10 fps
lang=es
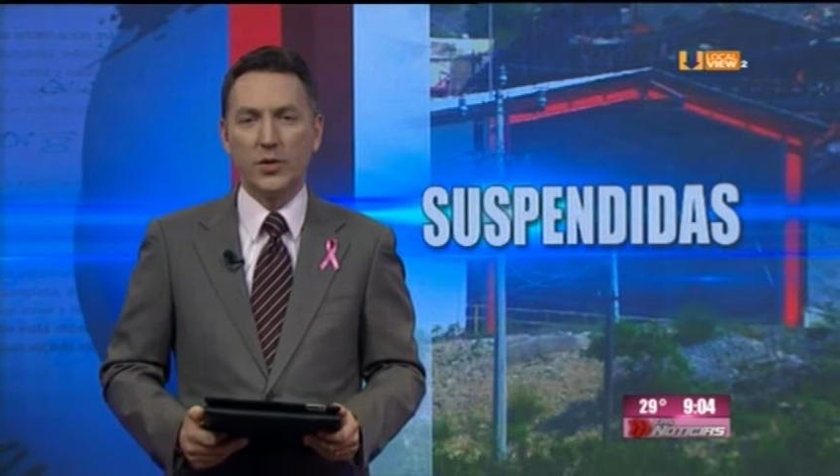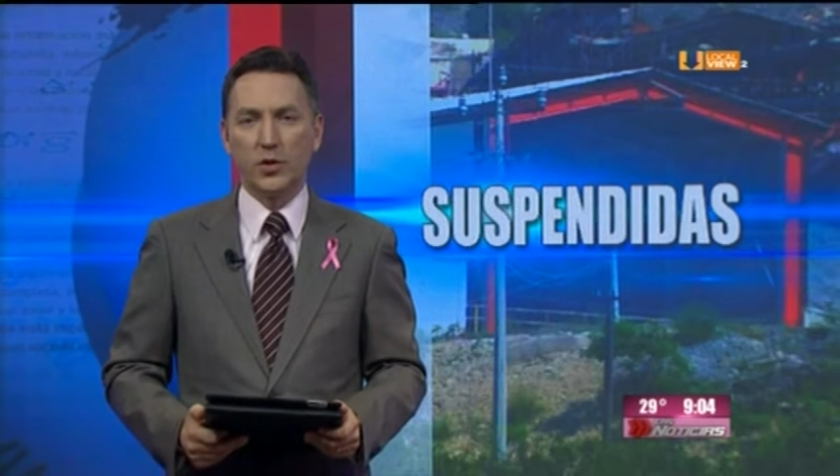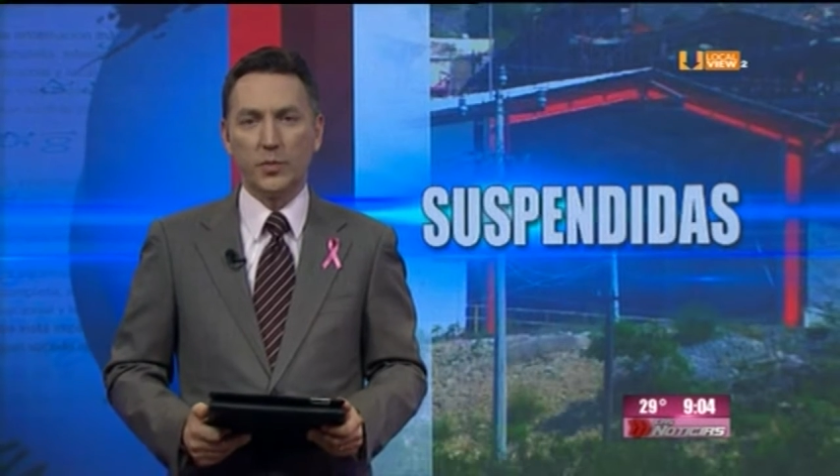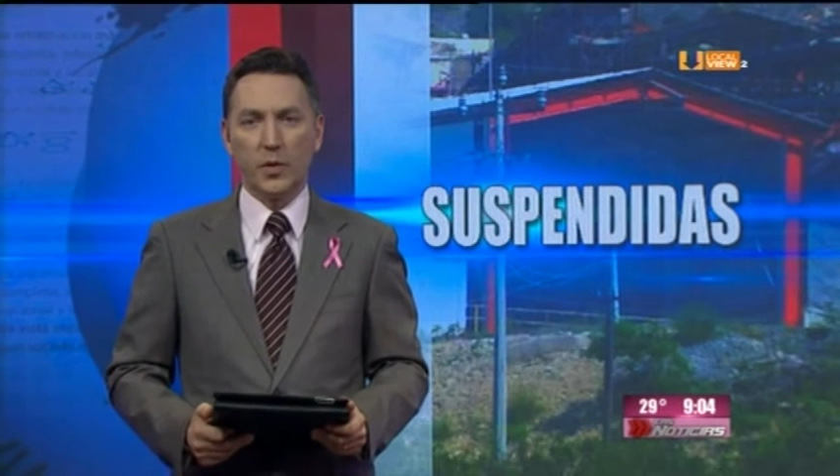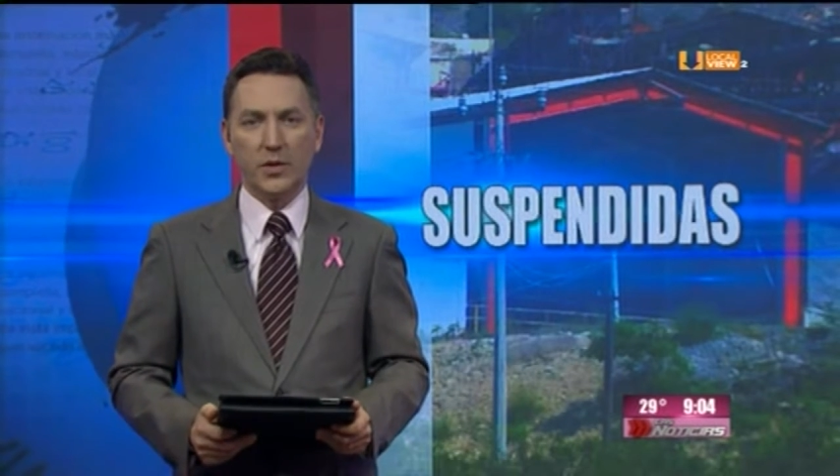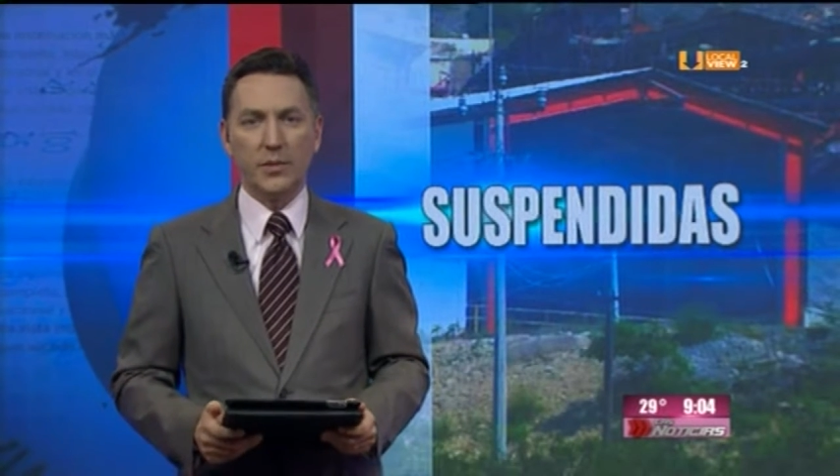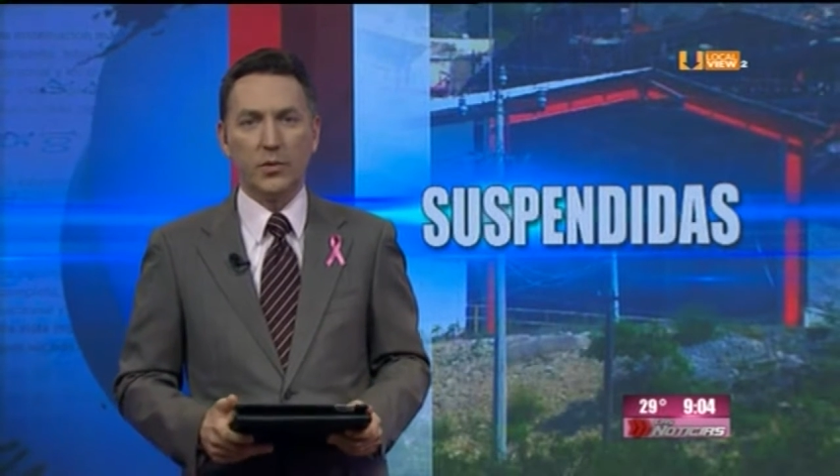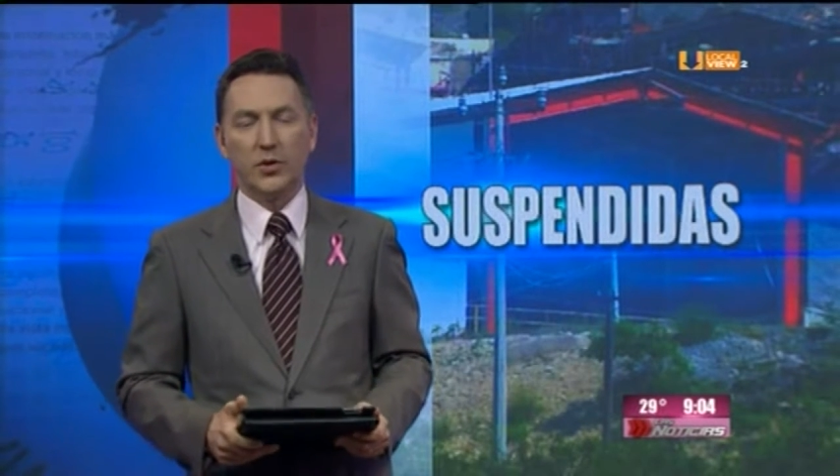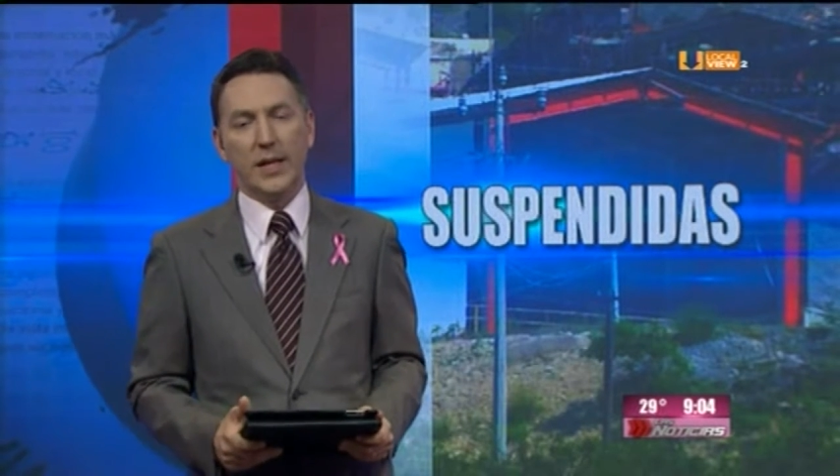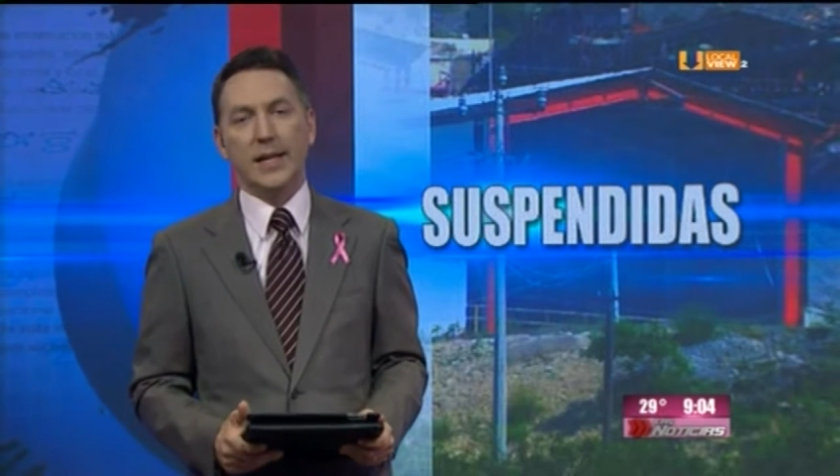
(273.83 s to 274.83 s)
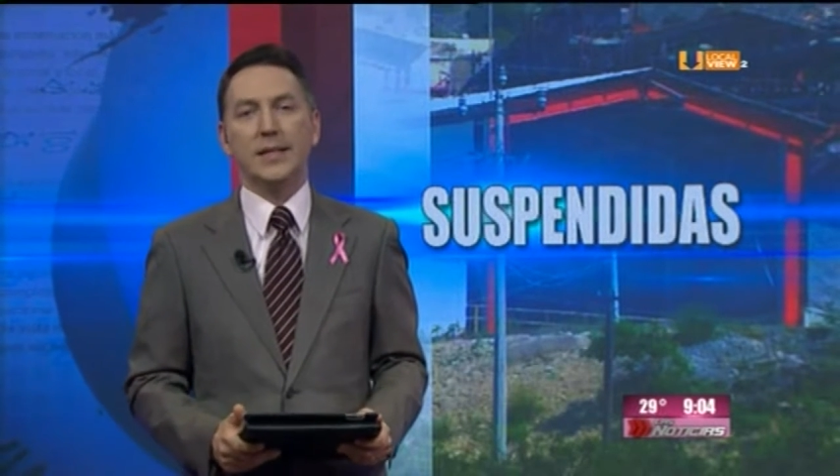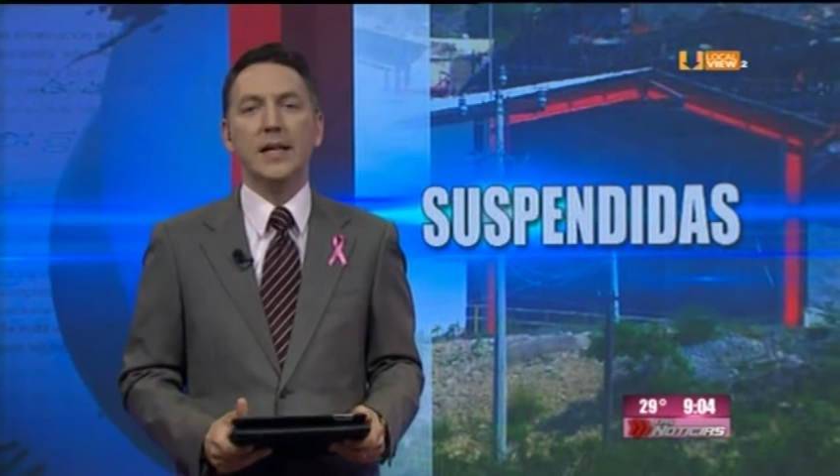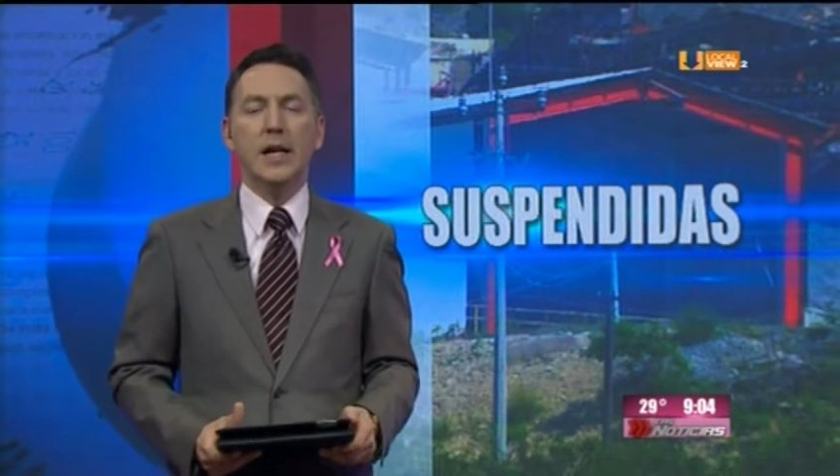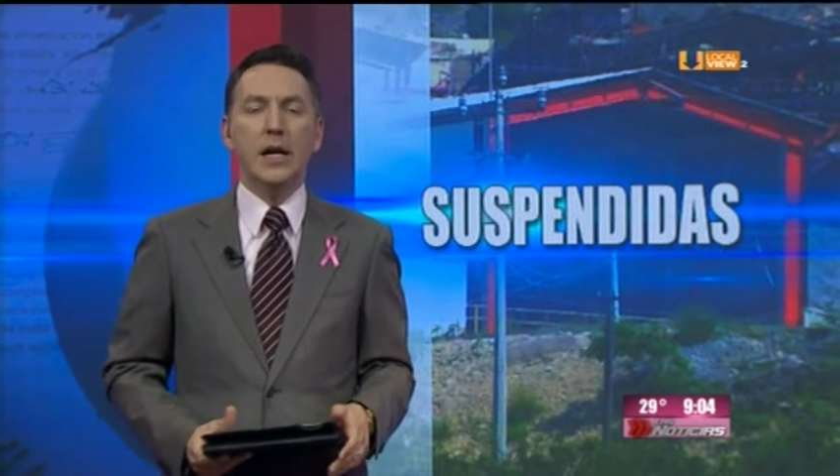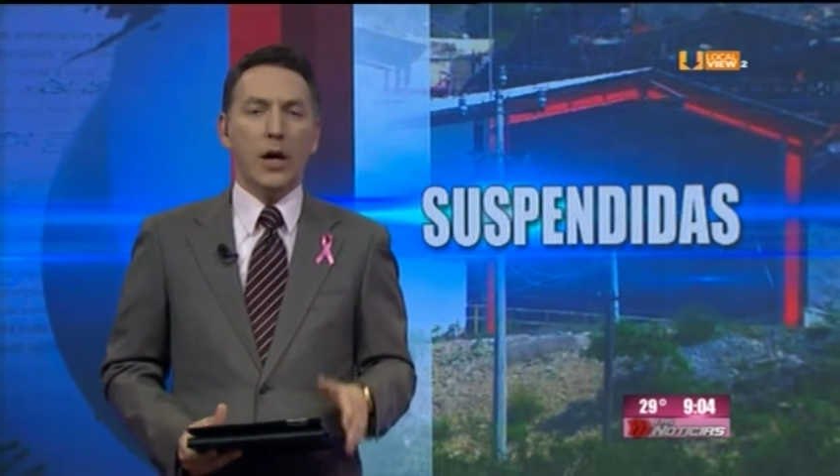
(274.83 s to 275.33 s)
estos próximos
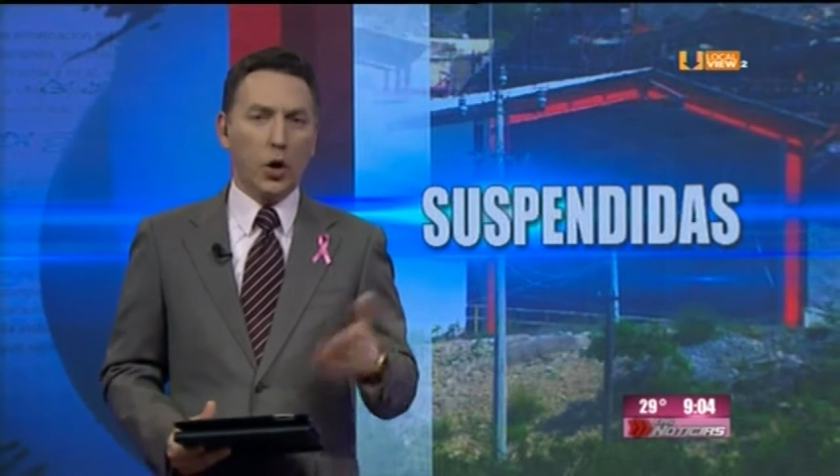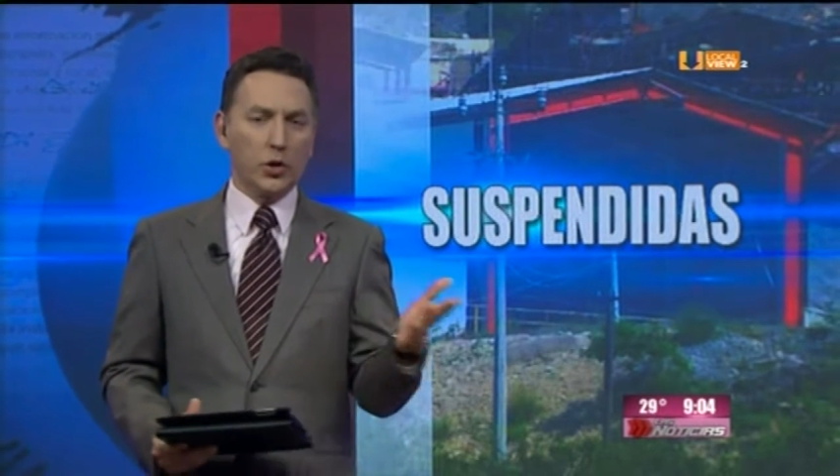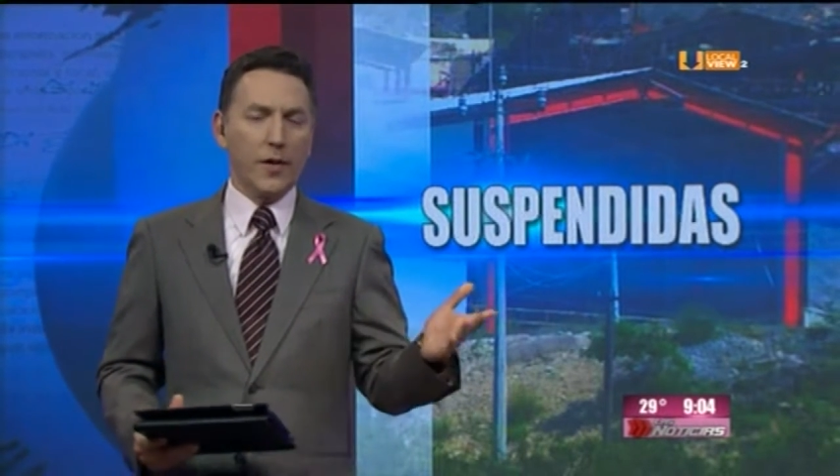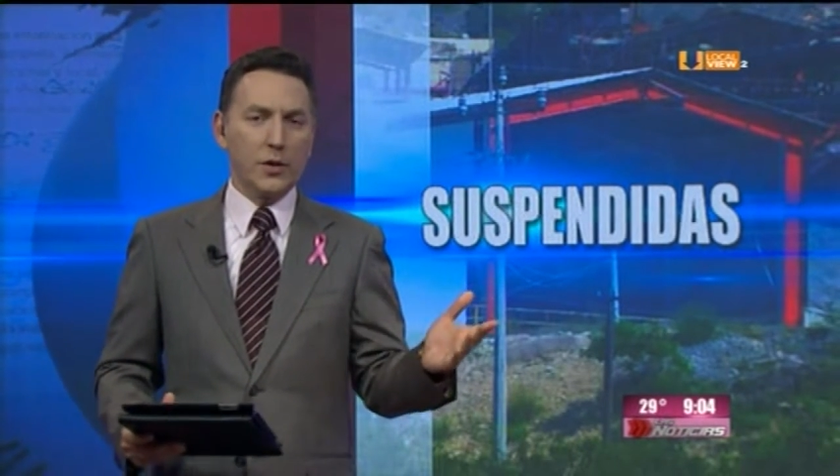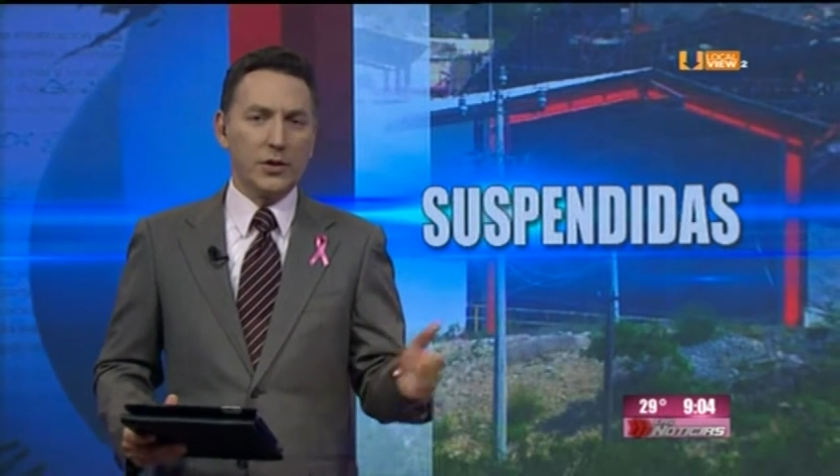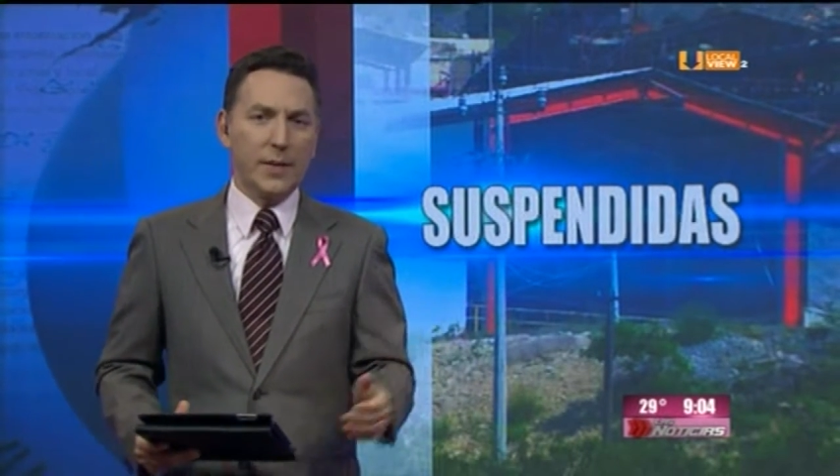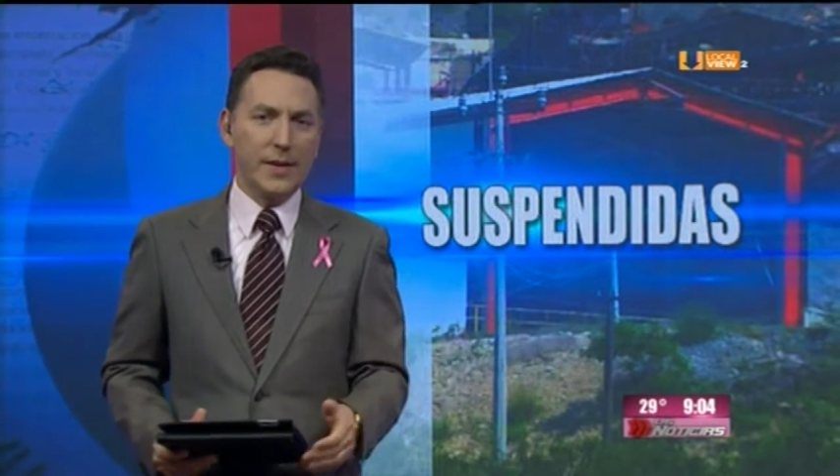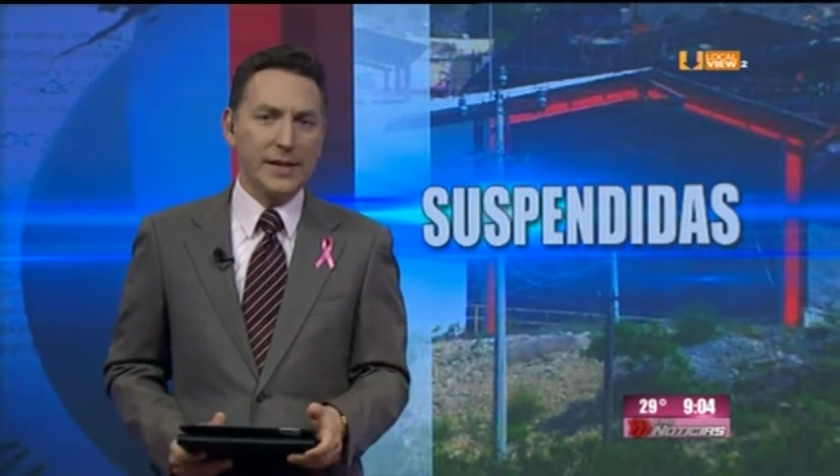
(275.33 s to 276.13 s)
días. Otro de los temas